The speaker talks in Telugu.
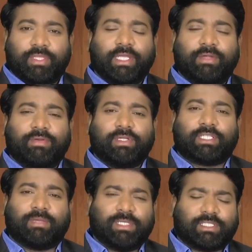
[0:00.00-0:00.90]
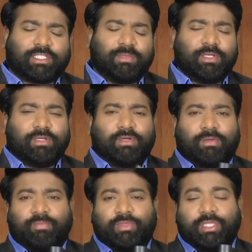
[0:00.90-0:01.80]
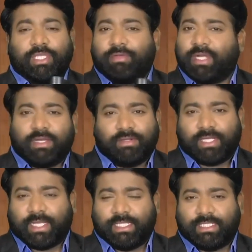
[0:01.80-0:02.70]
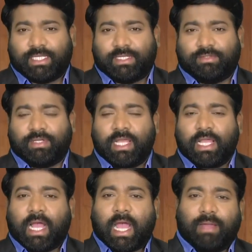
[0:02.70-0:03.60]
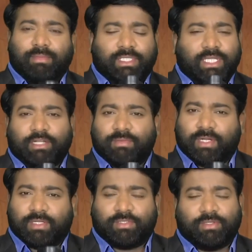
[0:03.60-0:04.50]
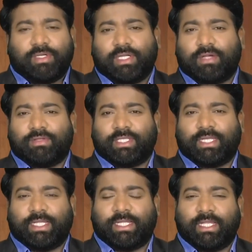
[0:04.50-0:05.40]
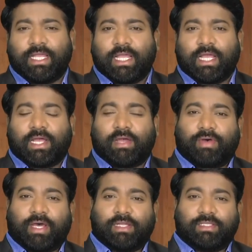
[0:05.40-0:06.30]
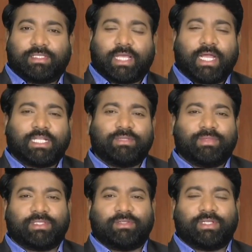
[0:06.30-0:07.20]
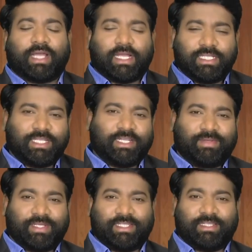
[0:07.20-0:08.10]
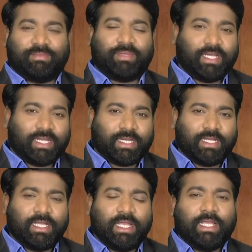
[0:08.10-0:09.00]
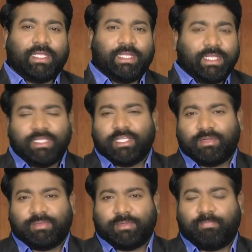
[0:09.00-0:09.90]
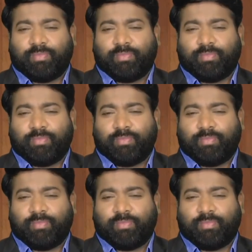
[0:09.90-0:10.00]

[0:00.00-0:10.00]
దేవుడు సమస్తములో దేవుని అనుగ్రహించాడు ఆ అభిషేకం మాకు తోడుగా ఉందని వారు సాక్ష్యం ఇస్తుంటే ఆశ్చర్యం వేసింది ప్రియులరా ఈ దినము